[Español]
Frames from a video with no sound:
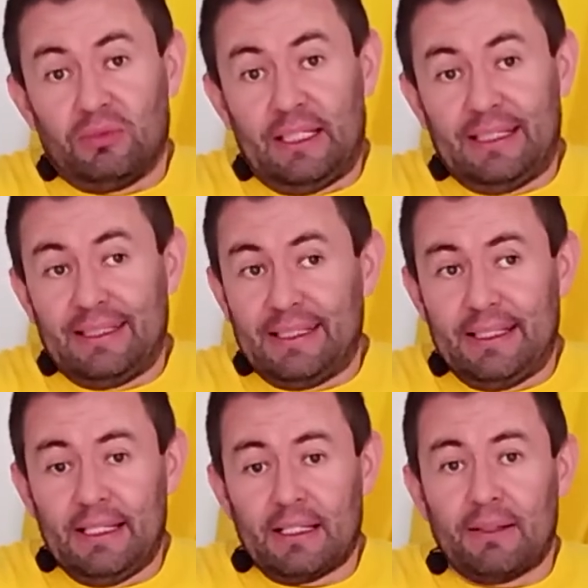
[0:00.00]
es
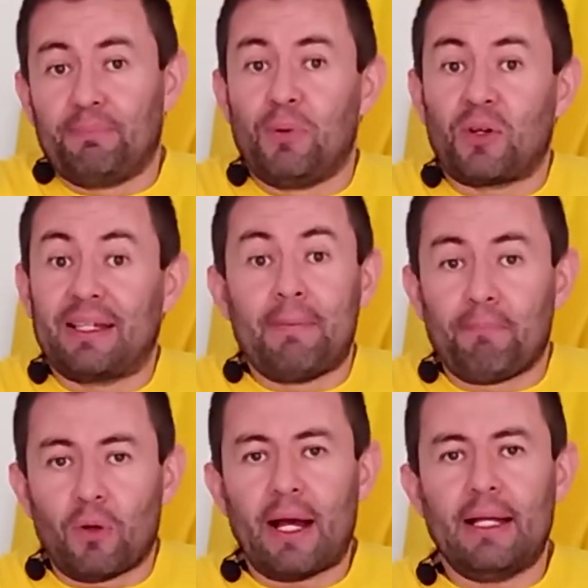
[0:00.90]
decir, por
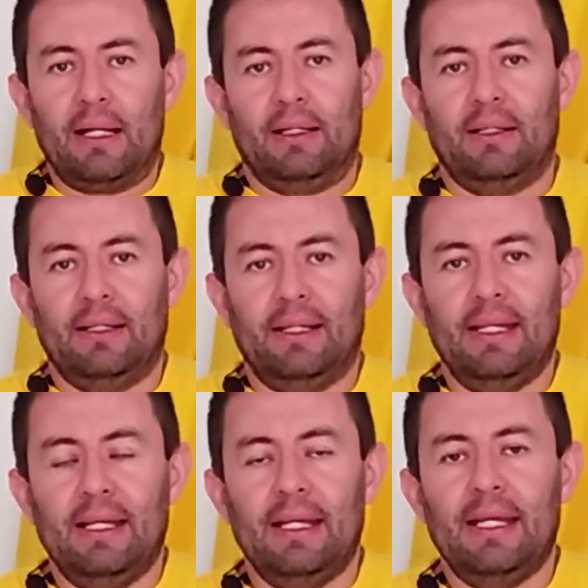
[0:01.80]
temporada.
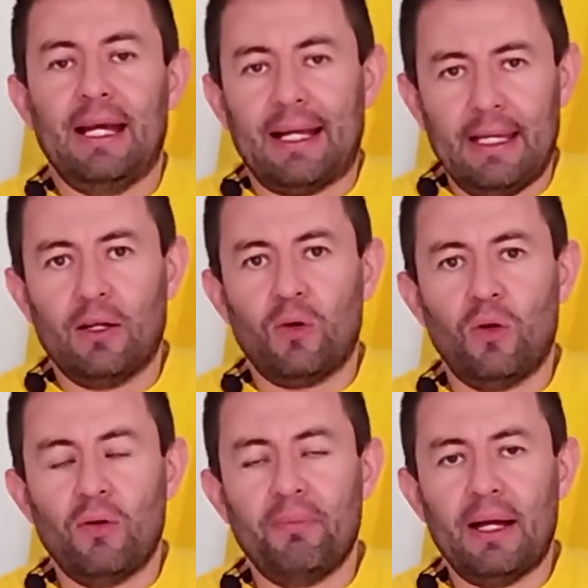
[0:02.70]
Y aquí en
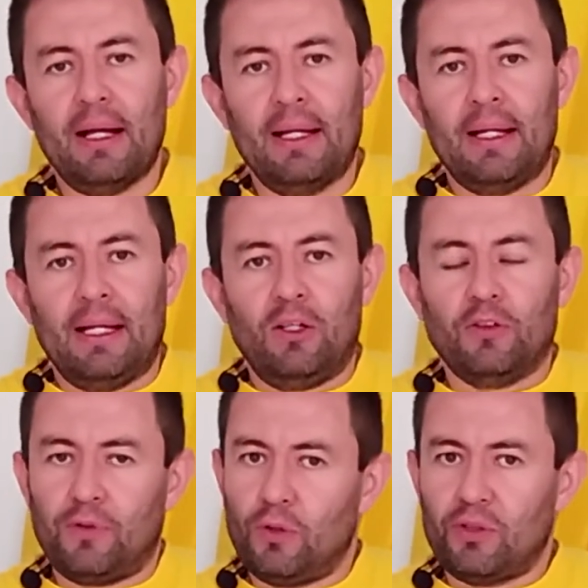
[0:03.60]
Colombia
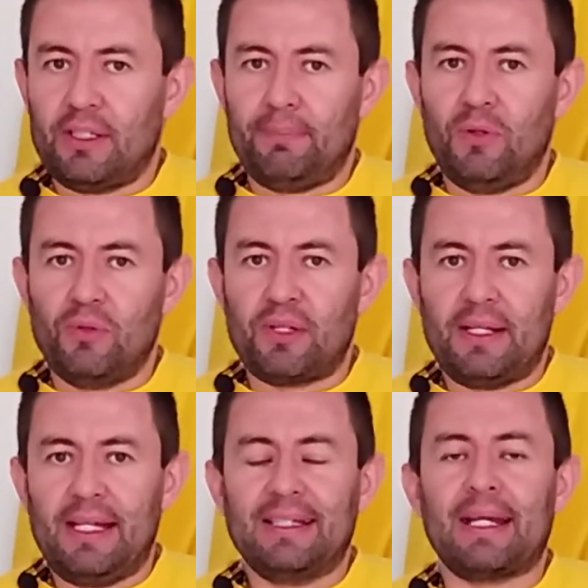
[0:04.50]
los frutos se
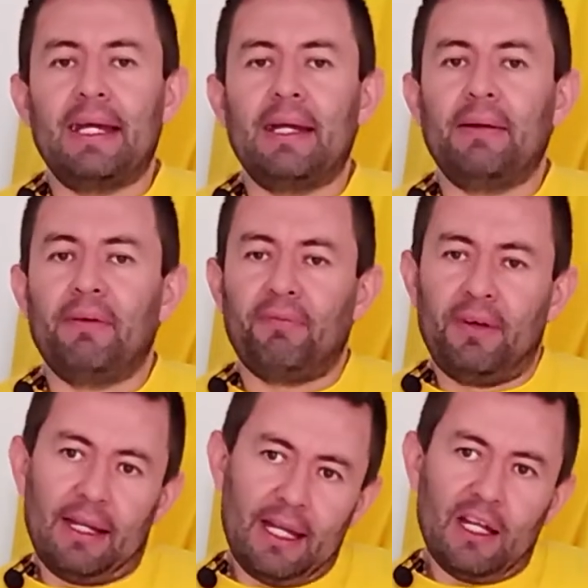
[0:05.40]
producen entre
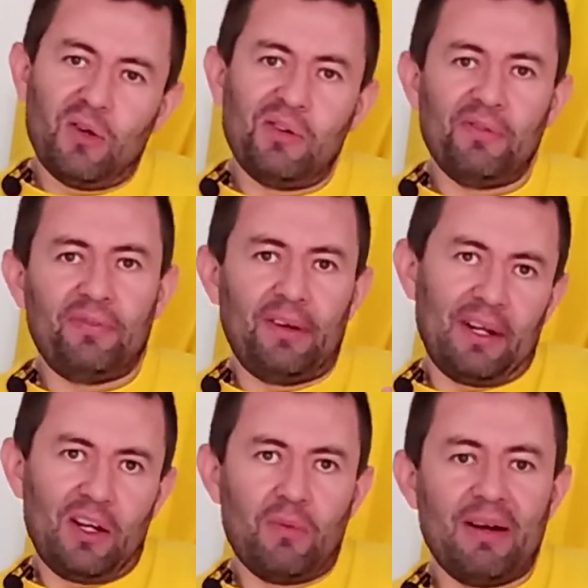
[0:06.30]
enero,
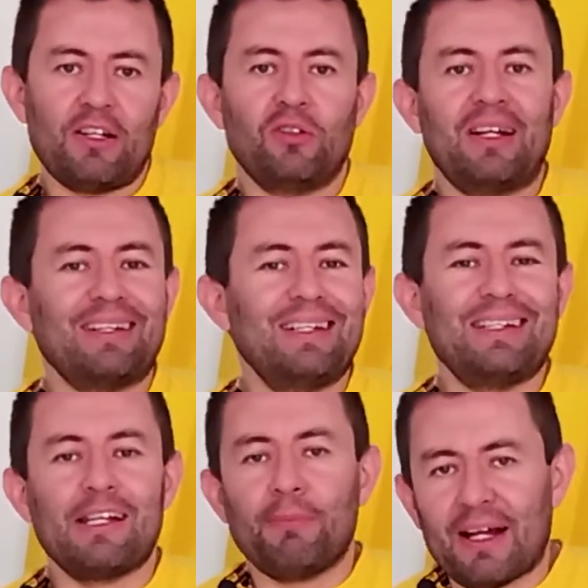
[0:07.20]
febrero, marzo, casi
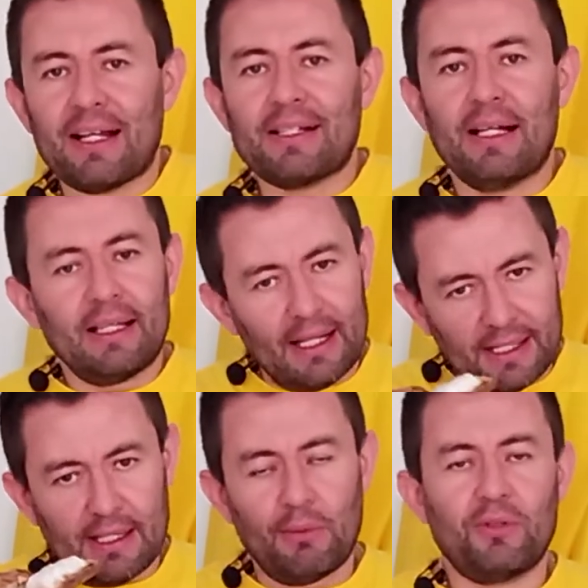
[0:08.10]
en Semana Santa
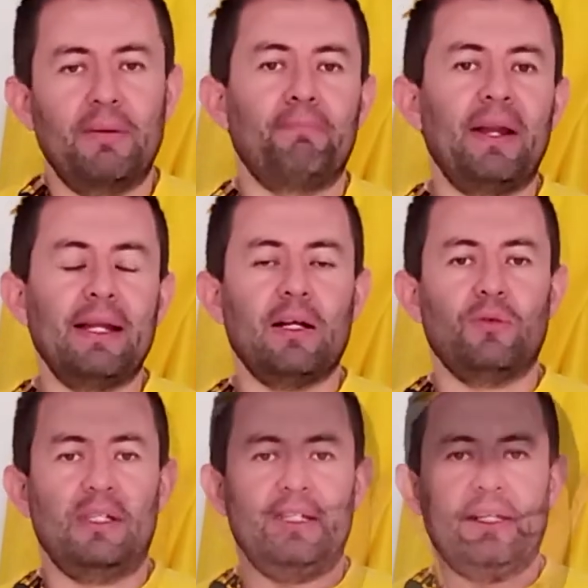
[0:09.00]
estamos en plena
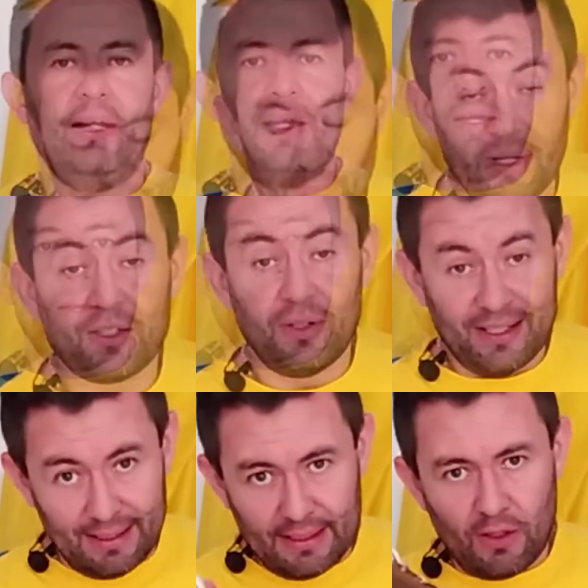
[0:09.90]
cosecha. Por eso
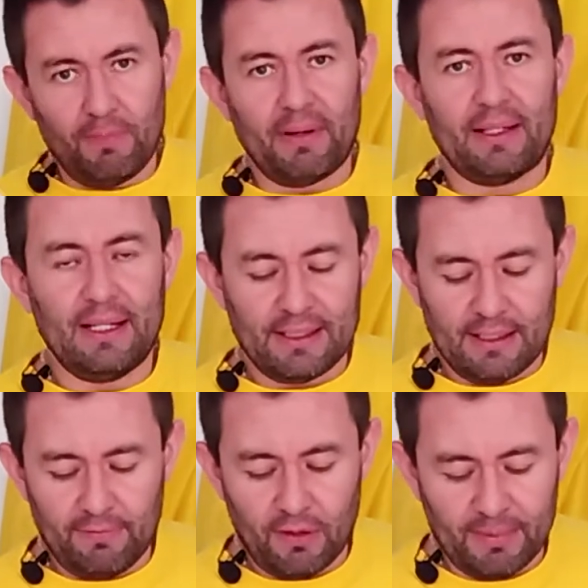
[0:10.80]
les quise compartir esta
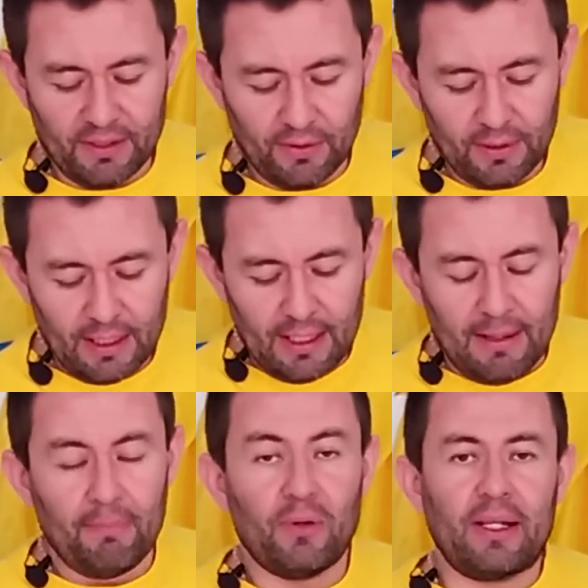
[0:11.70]
información,
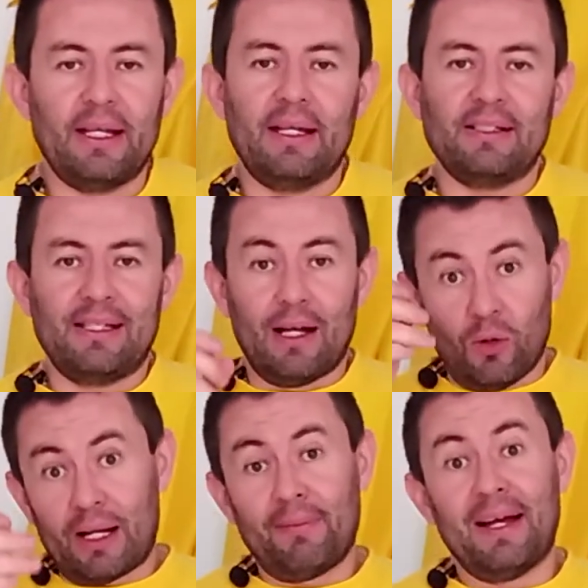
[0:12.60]
porque si
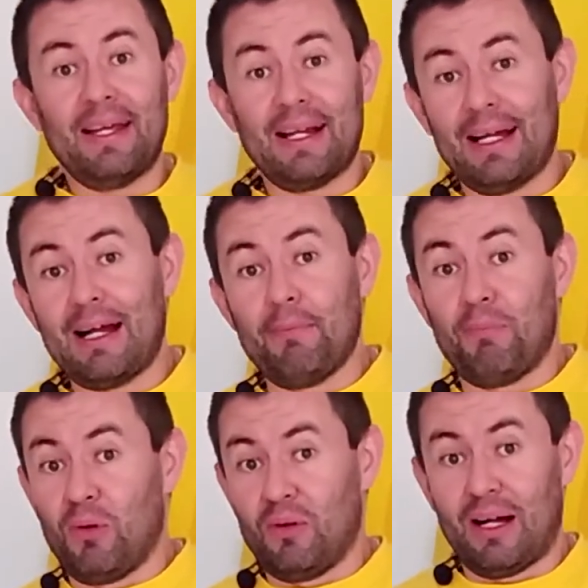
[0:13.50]
ahora va a ir al
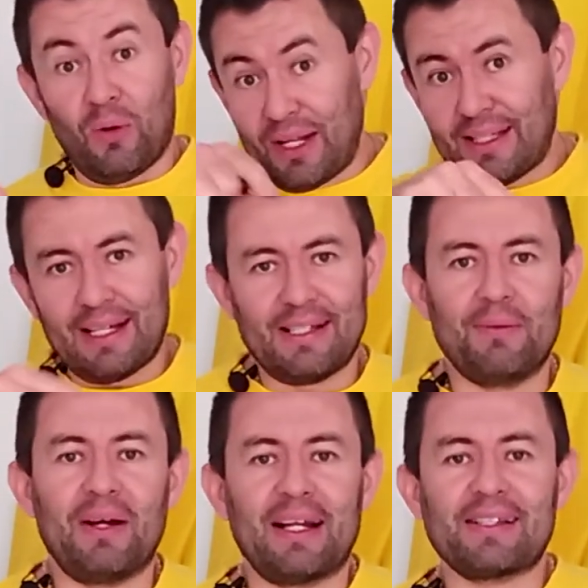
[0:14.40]
campo, ahorita en
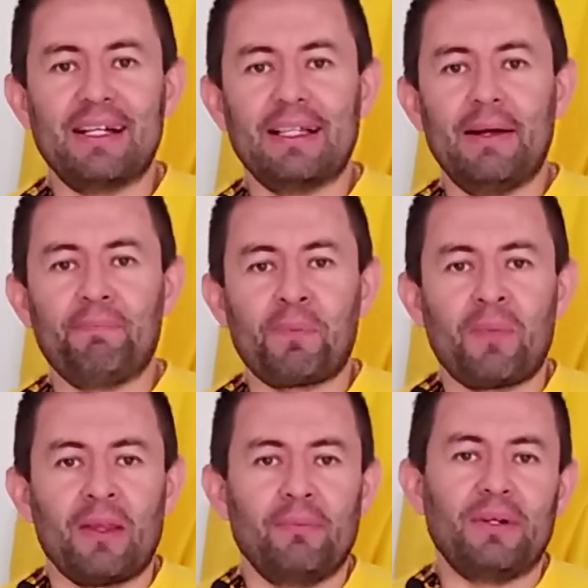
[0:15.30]
Semana Santa,
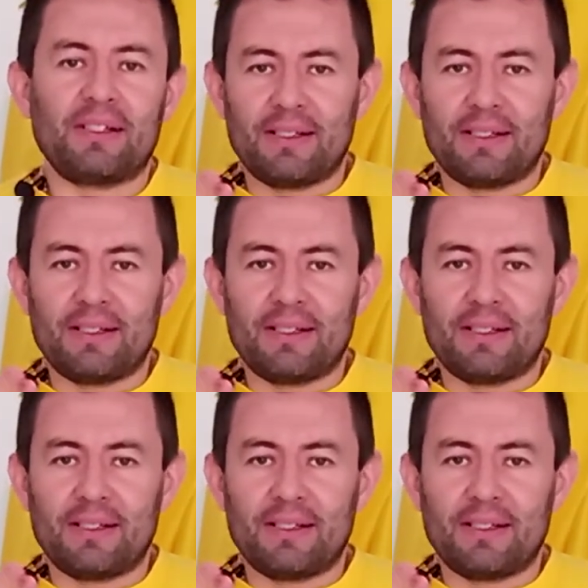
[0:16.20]
pues